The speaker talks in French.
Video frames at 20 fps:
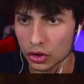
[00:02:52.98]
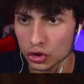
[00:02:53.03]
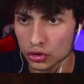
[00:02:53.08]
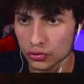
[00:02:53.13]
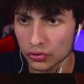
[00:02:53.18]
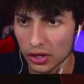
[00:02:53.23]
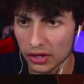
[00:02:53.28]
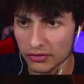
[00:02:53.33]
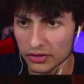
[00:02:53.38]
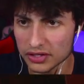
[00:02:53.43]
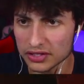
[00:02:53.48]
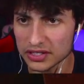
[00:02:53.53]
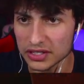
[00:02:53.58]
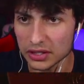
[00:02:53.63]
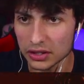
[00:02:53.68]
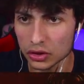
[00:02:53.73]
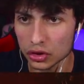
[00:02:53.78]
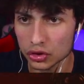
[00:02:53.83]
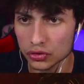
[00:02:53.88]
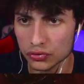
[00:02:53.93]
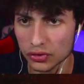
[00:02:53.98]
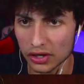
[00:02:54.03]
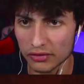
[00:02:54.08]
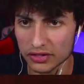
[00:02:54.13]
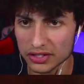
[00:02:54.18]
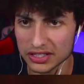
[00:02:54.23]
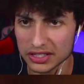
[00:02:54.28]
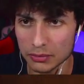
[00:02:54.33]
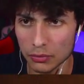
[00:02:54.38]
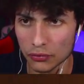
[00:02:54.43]
Je vous l'avais dit, je vous
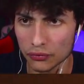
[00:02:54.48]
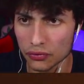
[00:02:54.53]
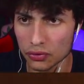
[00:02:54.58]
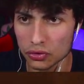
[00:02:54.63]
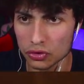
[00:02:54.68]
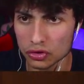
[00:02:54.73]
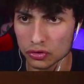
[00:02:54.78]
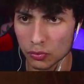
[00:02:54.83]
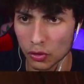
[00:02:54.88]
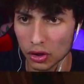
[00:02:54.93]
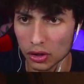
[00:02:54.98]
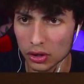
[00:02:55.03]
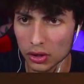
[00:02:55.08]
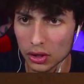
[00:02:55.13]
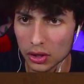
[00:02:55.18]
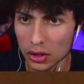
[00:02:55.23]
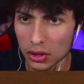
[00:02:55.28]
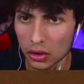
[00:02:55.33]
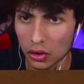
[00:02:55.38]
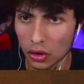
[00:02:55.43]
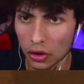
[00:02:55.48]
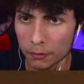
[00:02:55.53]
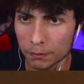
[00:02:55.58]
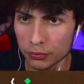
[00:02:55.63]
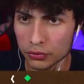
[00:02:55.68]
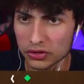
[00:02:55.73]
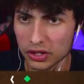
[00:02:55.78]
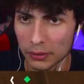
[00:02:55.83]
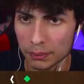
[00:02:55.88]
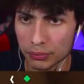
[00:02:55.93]
l'avais dit, il me focus moi Oh
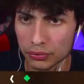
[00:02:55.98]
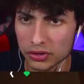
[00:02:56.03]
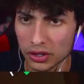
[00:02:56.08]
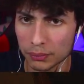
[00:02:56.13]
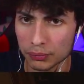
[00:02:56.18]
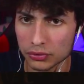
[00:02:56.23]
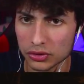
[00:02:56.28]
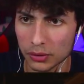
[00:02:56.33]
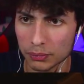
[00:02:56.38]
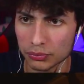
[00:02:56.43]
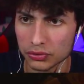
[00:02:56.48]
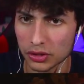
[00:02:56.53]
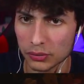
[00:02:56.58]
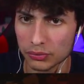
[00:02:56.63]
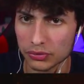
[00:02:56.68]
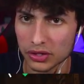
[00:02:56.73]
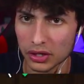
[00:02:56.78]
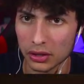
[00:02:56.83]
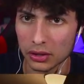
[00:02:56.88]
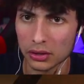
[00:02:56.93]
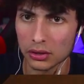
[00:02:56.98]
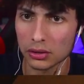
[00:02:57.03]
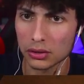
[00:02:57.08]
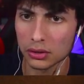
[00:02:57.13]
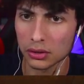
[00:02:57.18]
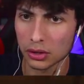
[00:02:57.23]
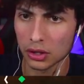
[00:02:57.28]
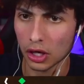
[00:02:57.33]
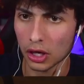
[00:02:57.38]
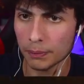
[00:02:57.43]
putain, putain, putain, putain, putain
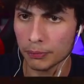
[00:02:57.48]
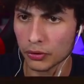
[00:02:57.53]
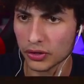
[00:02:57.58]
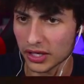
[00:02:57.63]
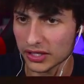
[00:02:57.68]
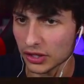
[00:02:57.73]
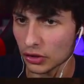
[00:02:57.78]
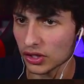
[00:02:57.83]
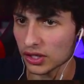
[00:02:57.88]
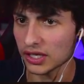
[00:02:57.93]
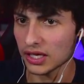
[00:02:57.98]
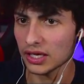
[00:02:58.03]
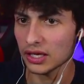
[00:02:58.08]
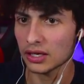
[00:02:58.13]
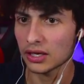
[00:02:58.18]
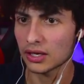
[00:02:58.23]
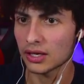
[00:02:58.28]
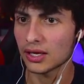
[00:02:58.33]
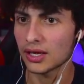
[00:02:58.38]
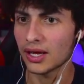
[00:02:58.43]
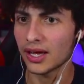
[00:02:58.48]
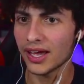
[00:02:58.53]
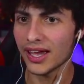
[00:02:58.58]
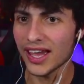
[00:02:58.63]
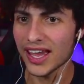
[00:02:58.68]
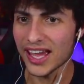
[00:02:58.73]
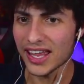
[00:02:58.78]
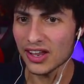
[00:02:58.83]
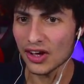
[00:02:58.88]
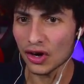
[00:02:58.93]
Hop, regardez, regardez
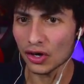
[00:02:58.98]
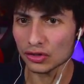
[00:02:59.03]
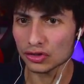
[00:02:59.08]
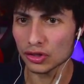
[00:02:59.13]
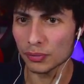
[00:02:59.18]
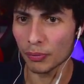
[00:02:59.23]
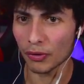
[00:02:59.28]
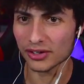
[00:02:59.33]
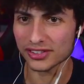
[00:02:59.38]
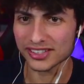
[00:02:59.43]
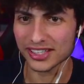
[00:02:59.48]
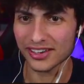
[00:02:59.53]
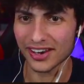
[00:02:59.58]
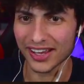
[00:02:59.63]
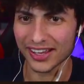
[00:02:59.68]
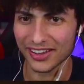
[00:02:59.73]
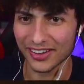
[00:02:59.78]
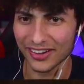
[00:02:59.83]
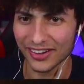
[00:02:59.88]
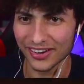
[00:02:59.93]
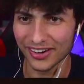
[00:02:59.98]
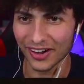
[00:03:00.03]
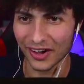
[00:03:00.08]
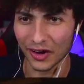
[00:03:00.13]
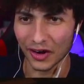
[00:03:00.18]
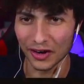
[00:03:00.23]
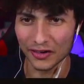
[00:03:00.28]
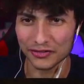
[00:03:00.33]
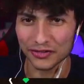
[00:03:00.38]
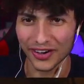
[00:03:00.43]
et non, tu prends ça dans la gueule
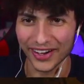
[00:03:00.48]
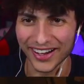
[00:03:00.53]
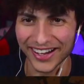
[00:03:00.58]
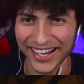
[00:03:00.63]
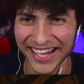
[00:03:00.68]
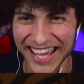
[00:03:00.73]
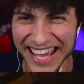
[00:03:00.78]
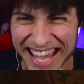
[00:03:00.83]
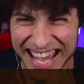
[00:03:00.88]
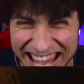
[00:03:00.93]
Au revoir